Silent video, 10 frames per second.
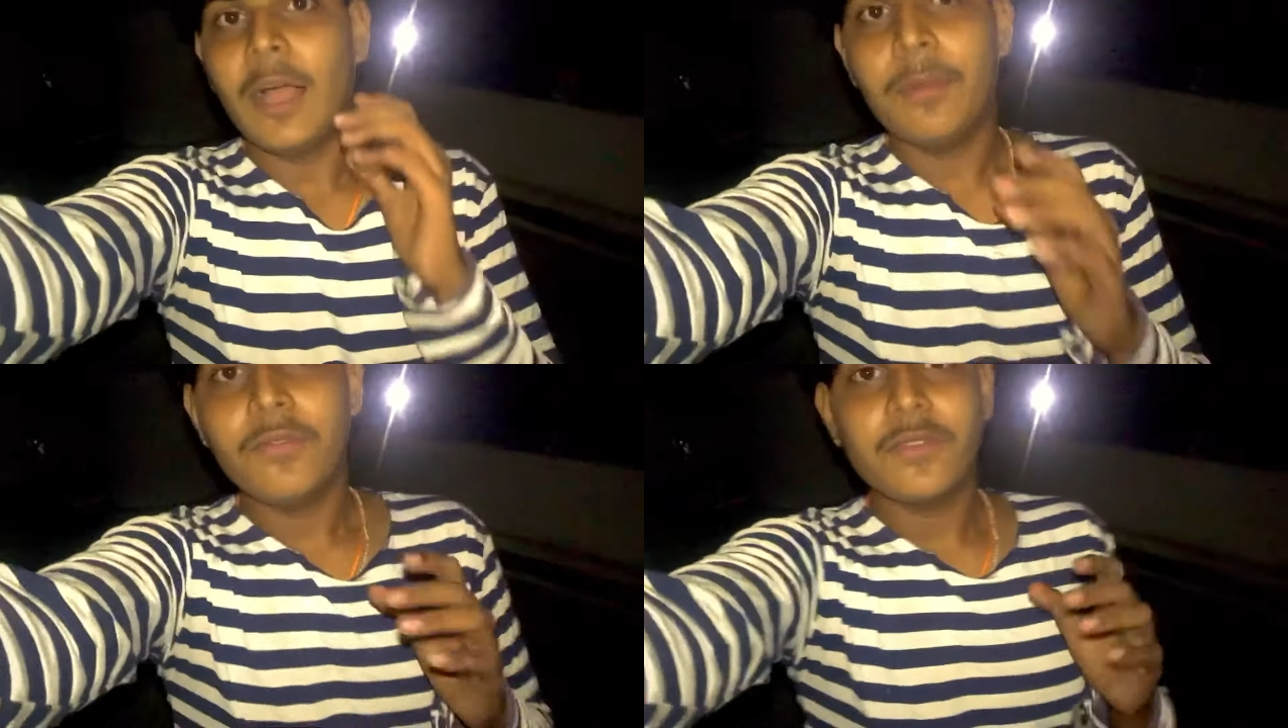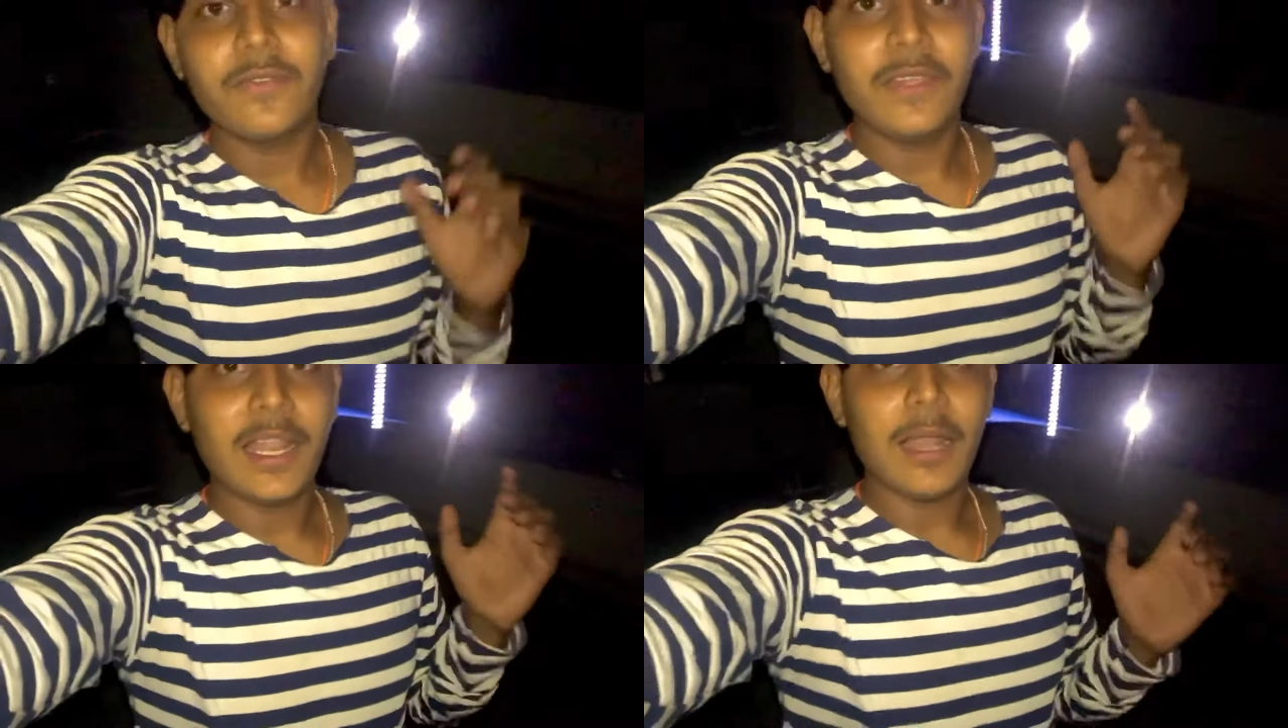अभी
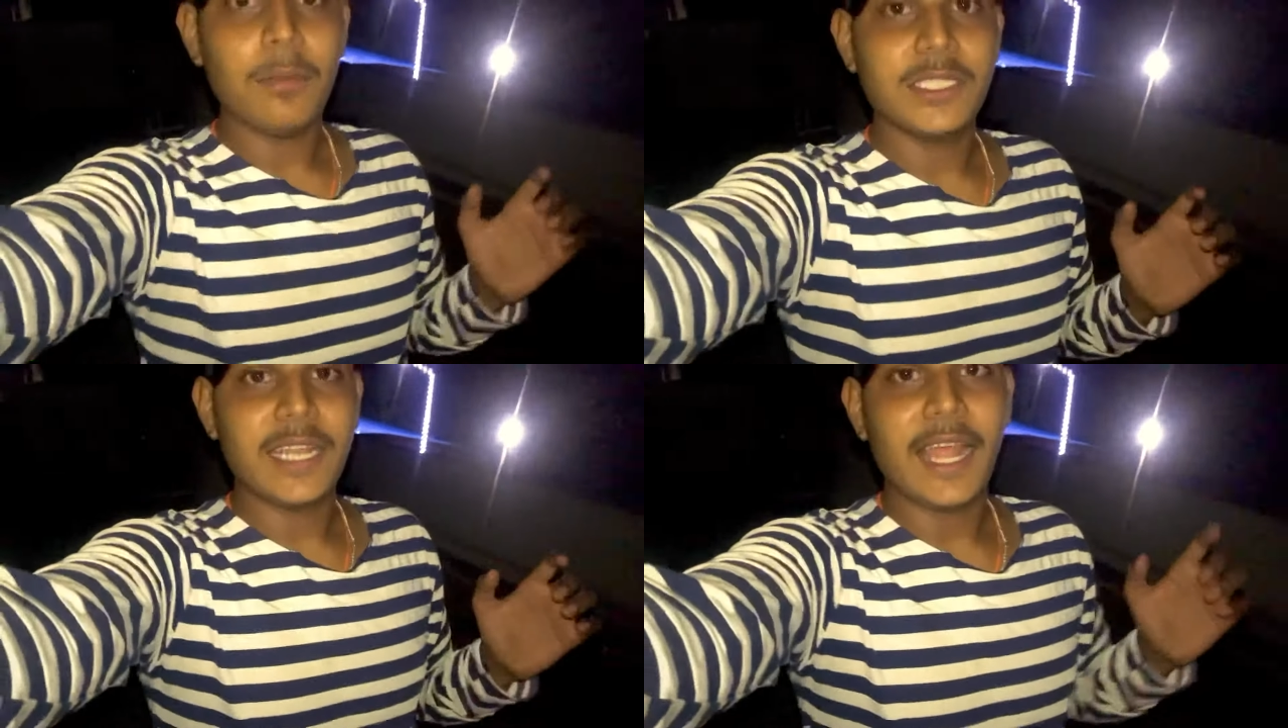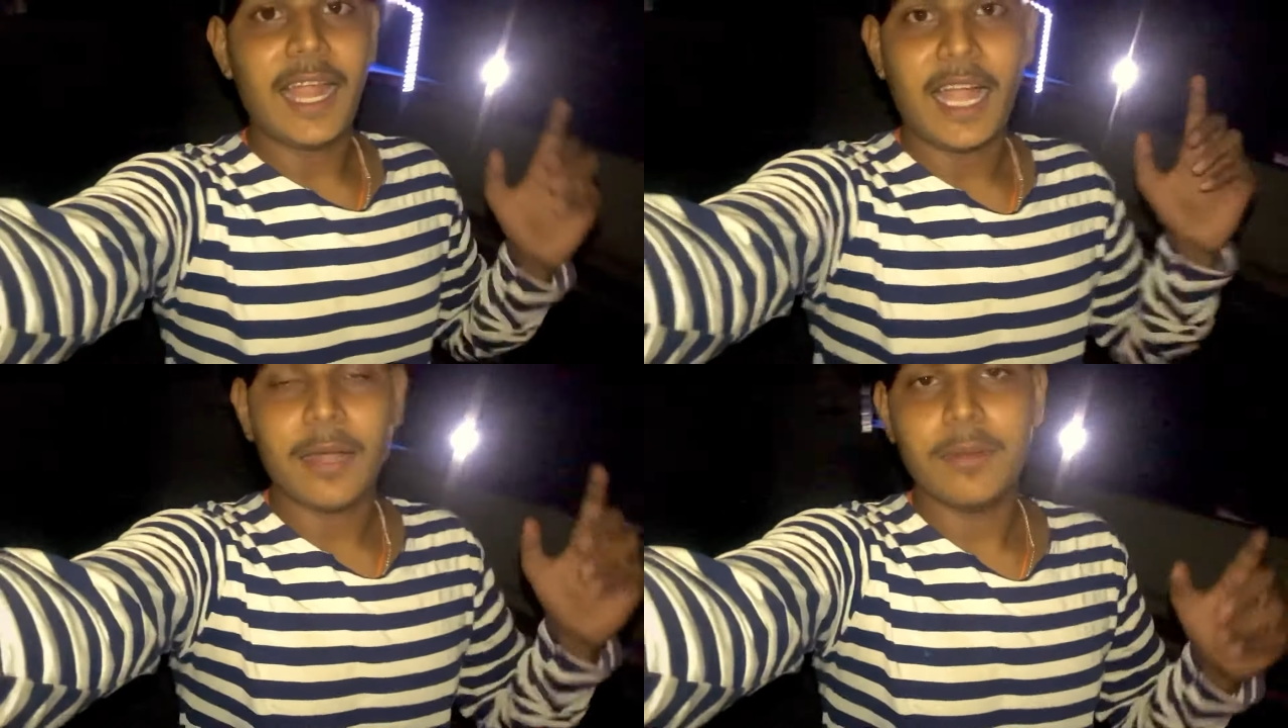फिलहाल बज रहे हैं
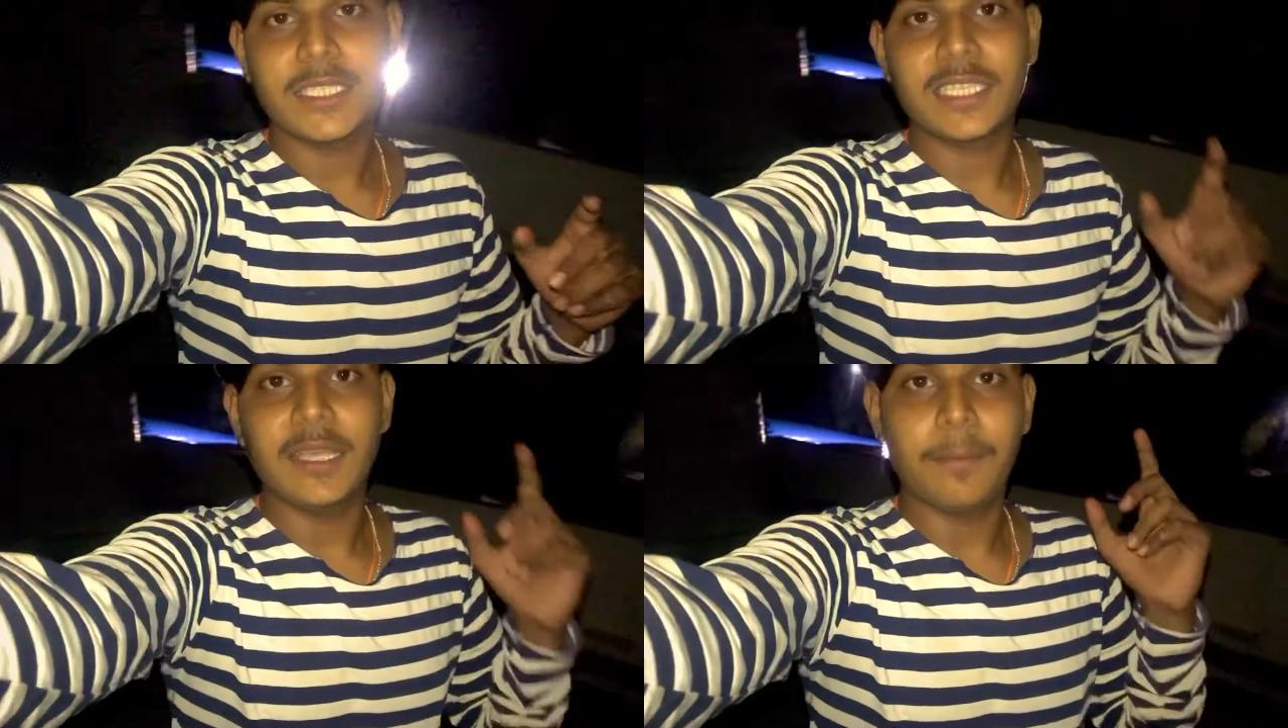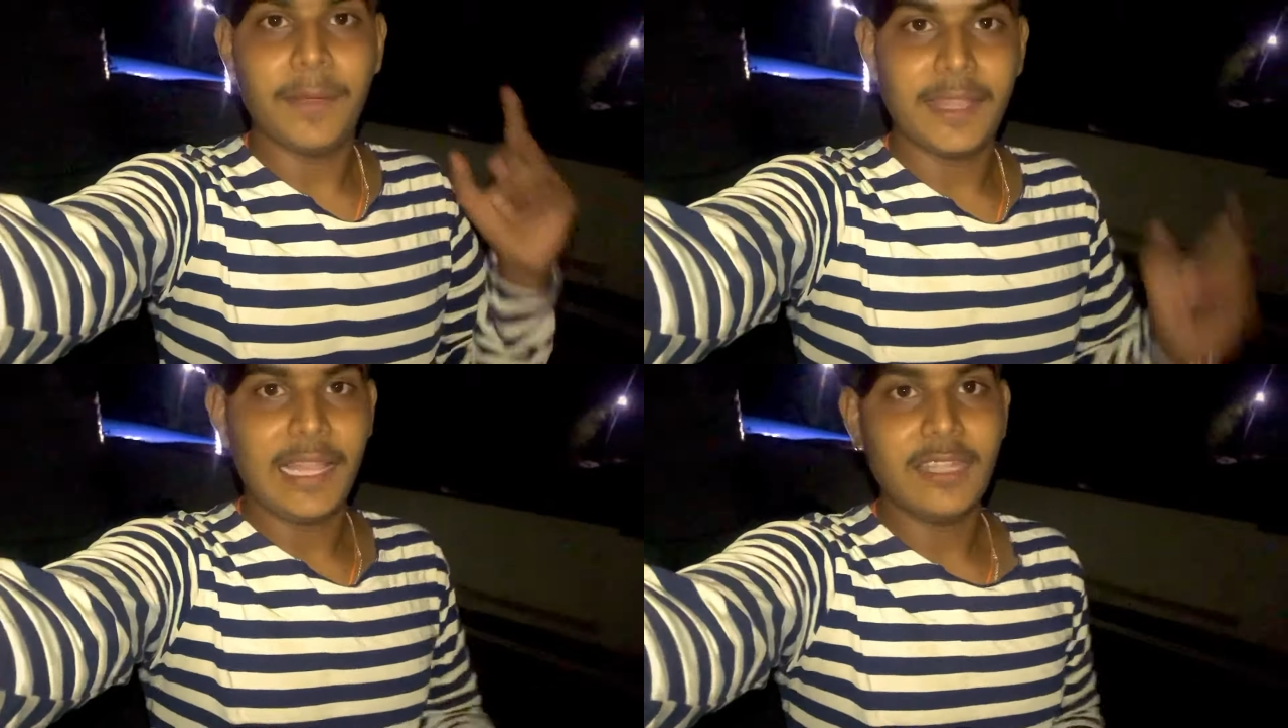आठ बज के
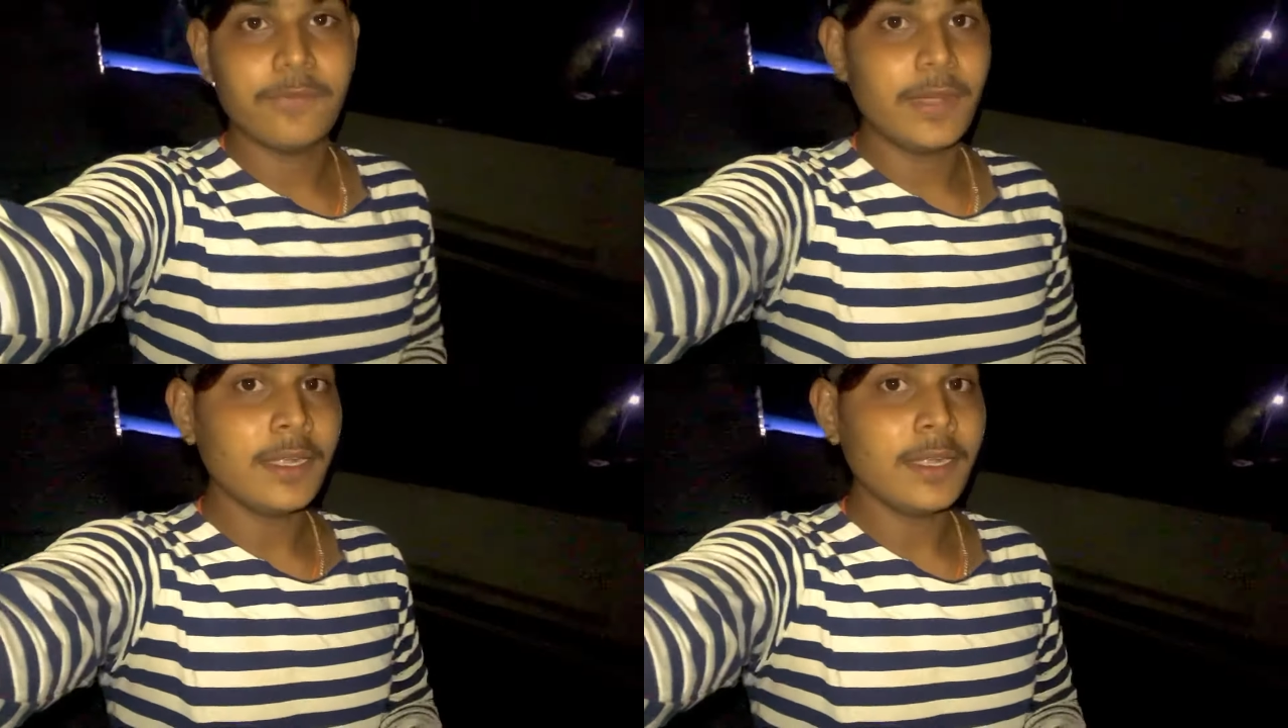पैंतालीस मिनट